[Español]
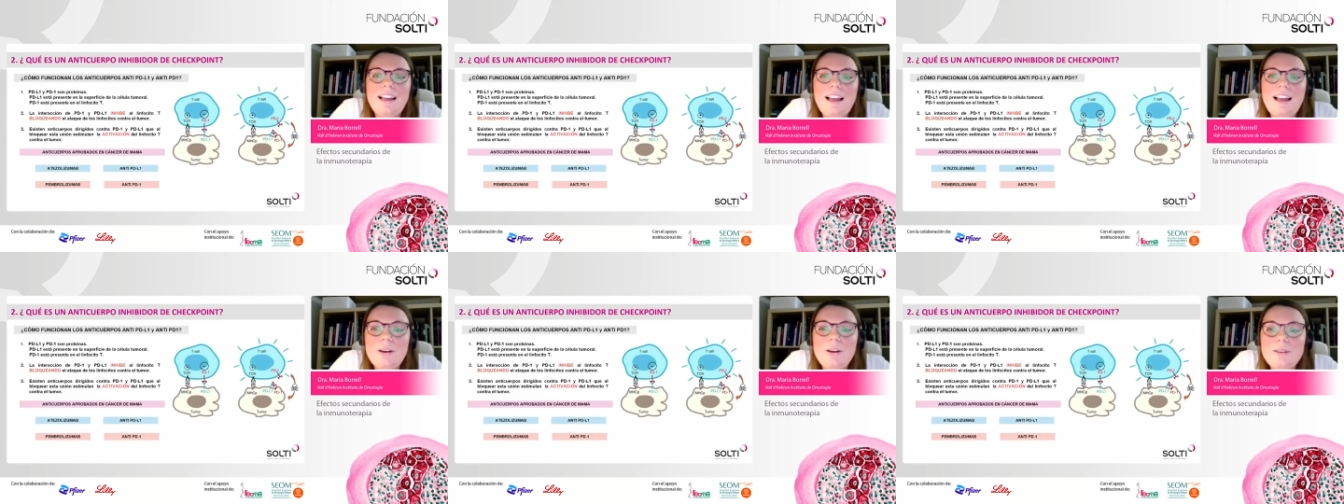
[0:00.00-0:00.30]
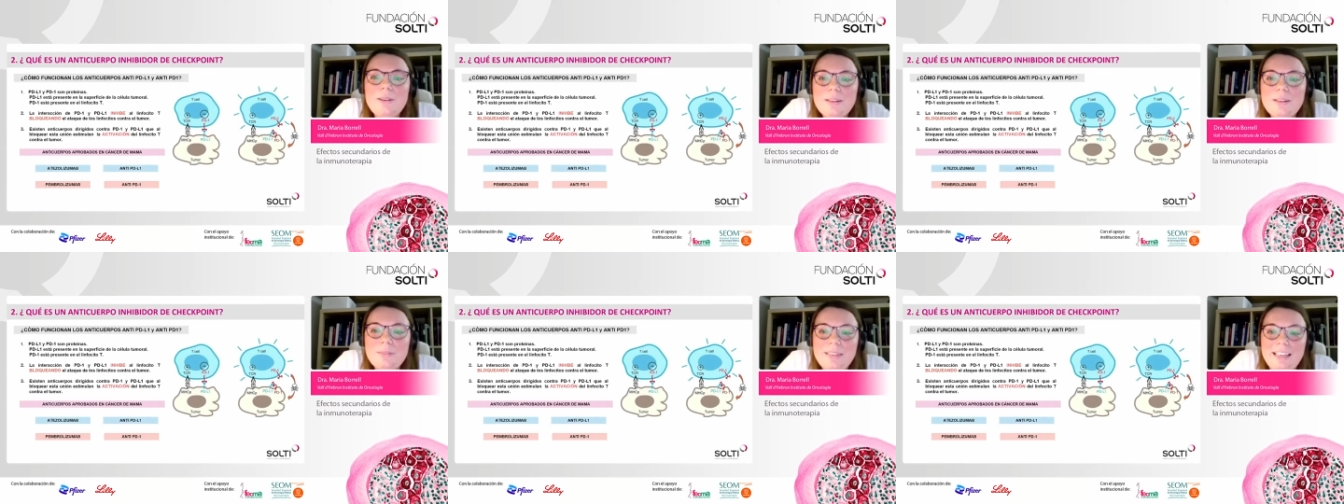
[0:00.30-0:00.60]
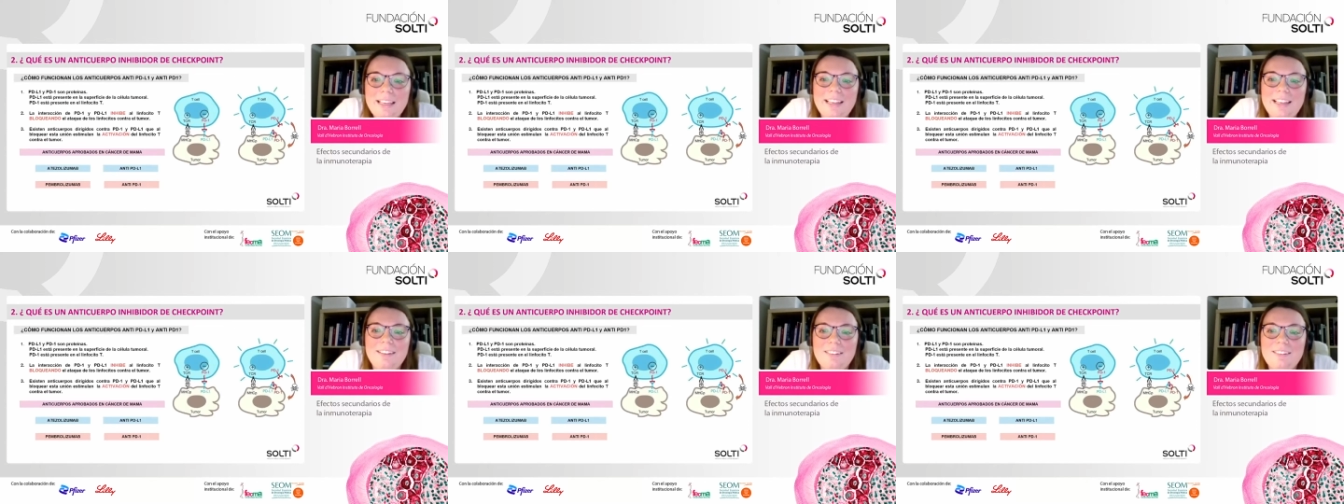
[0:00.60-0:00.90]
Ahora
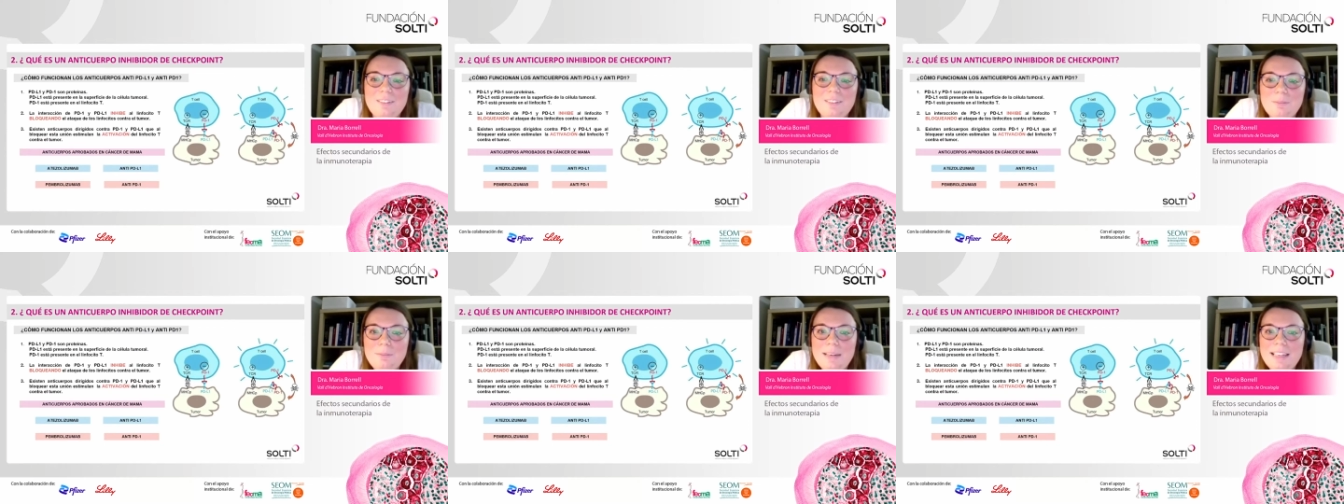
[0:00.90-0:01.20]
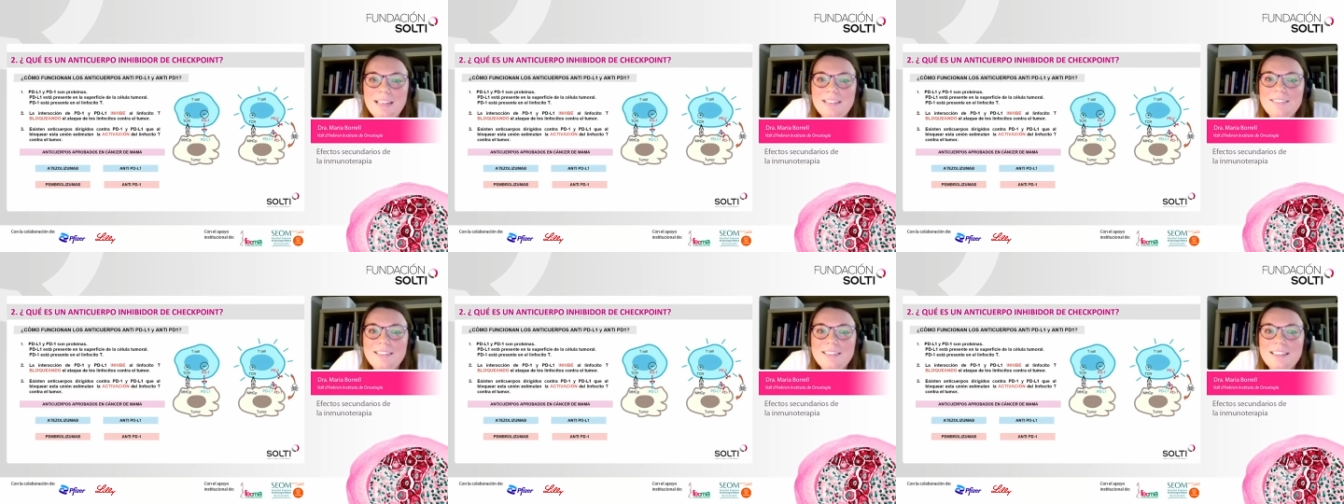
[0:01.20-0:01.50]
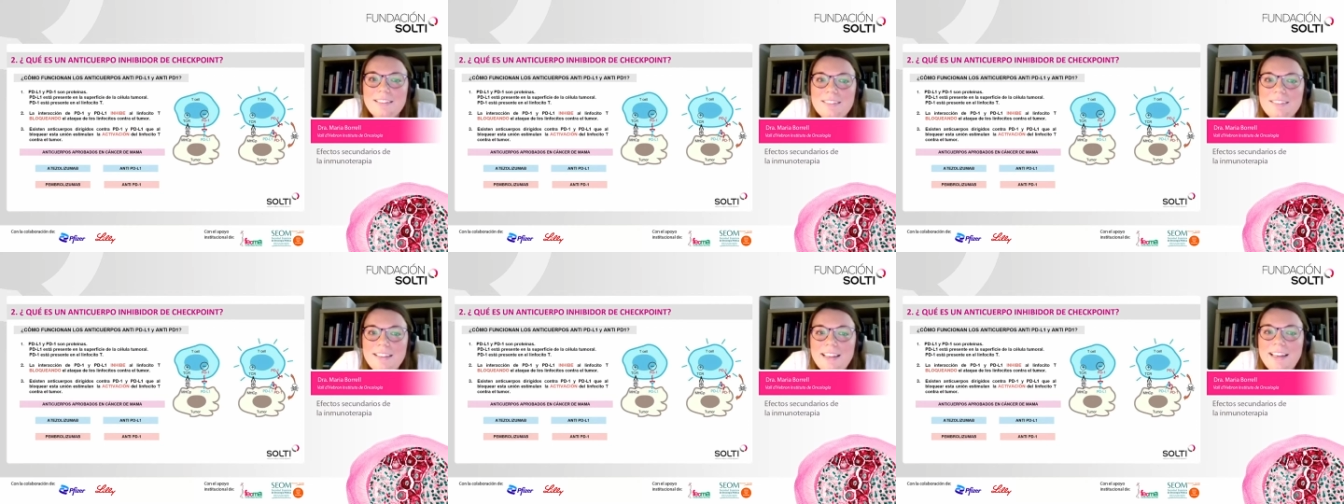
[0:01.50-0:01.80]
bien, para
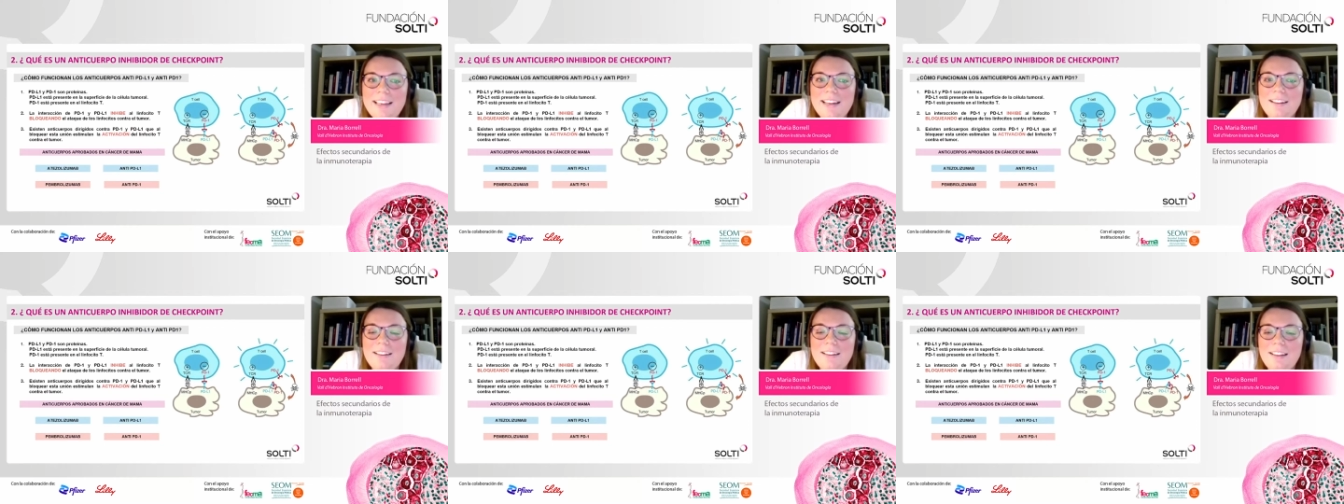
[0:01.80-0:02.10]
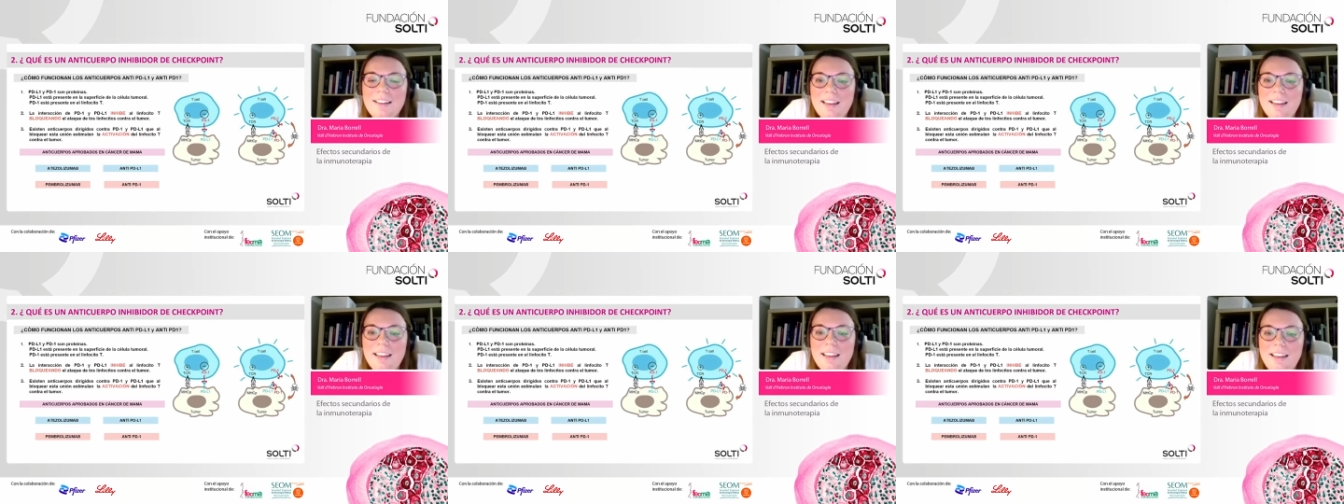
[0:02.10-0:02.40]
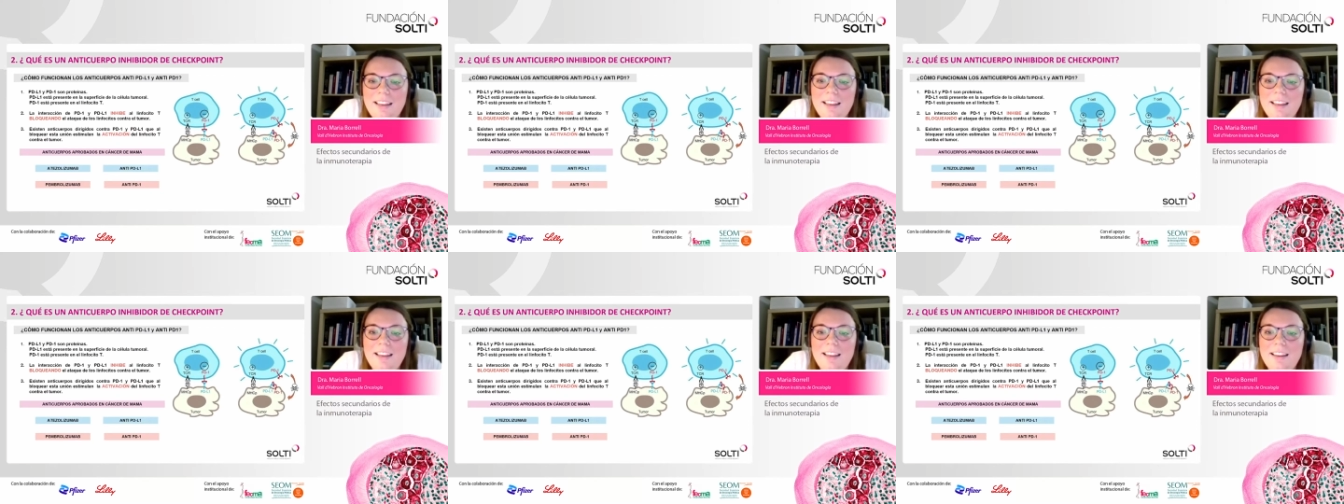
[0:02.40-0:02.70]
entender
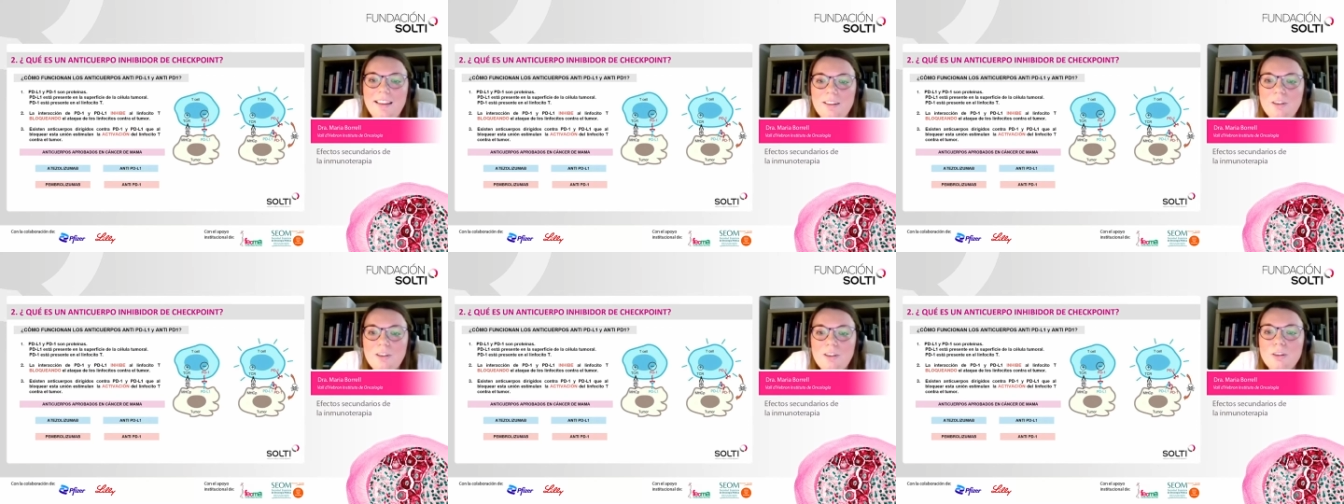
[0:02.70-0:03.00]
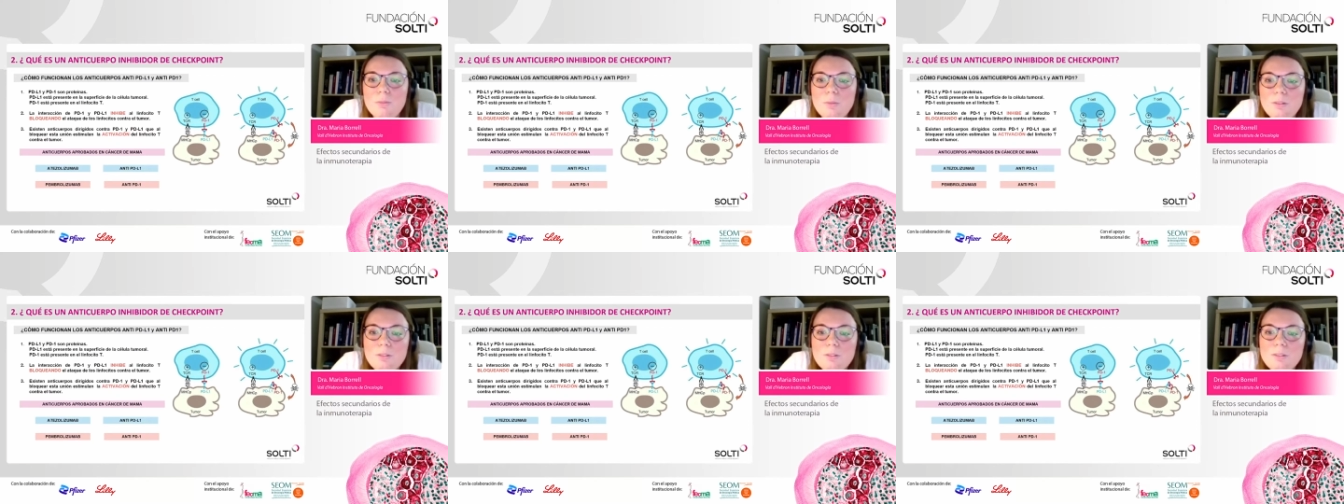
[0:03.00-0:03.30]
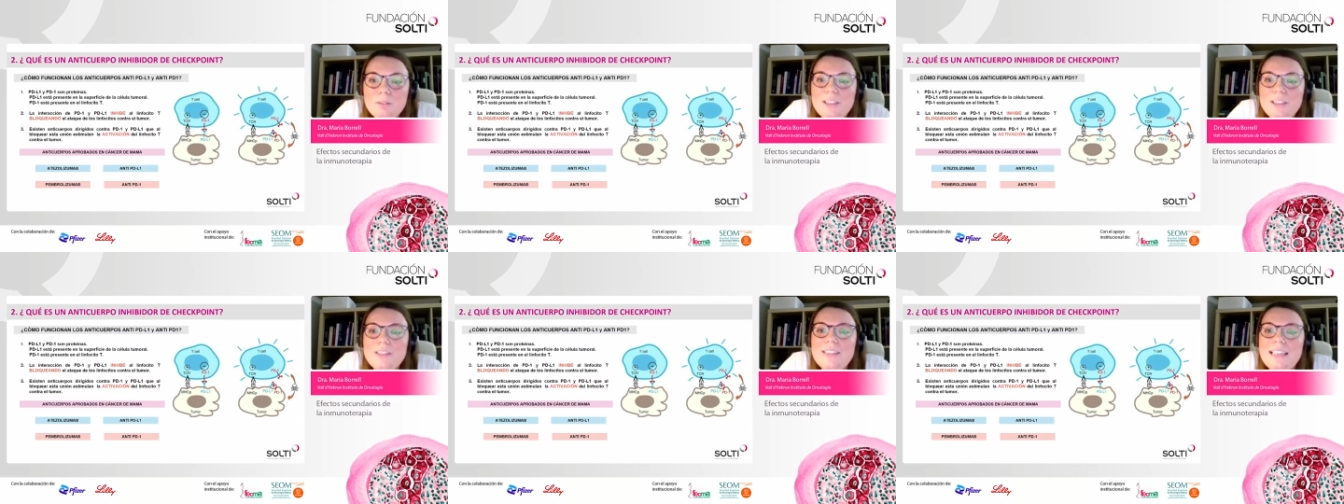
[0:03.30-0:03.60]
eh, cómo
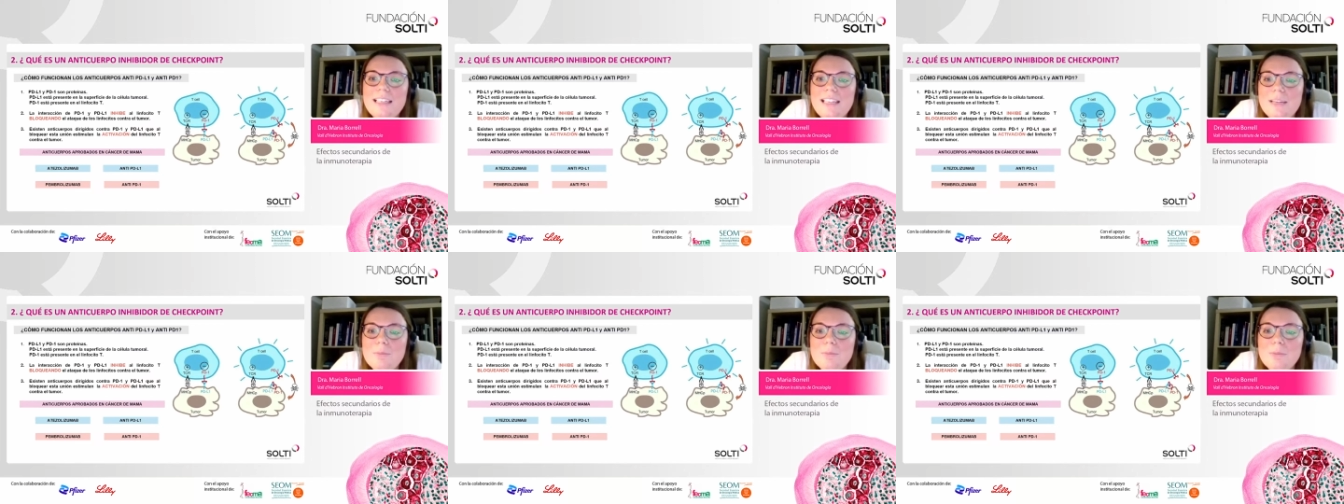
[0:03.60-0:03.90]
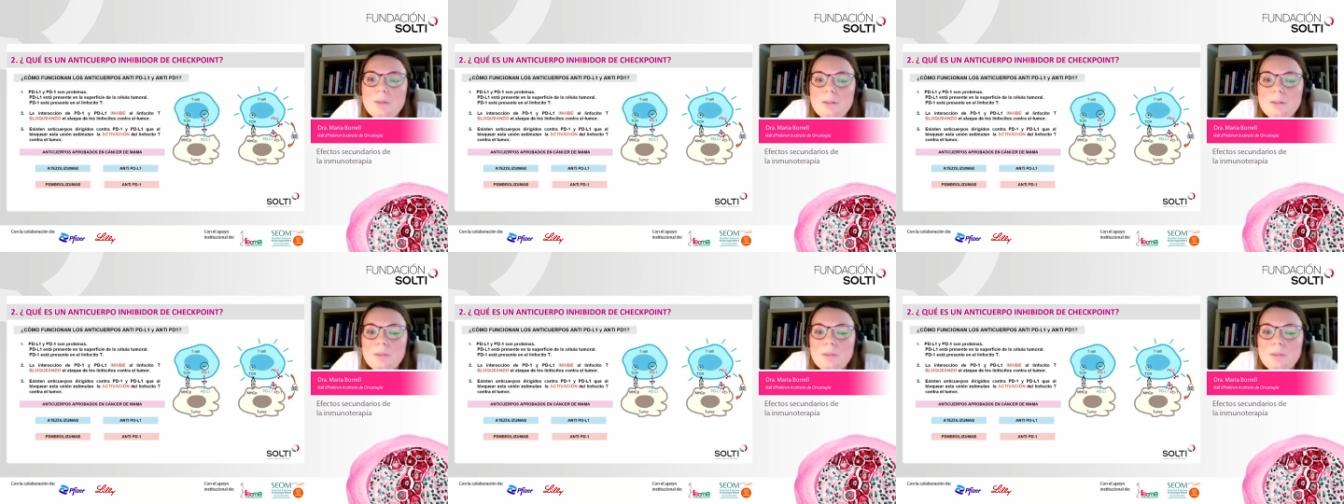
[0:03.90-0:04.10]
funciona la,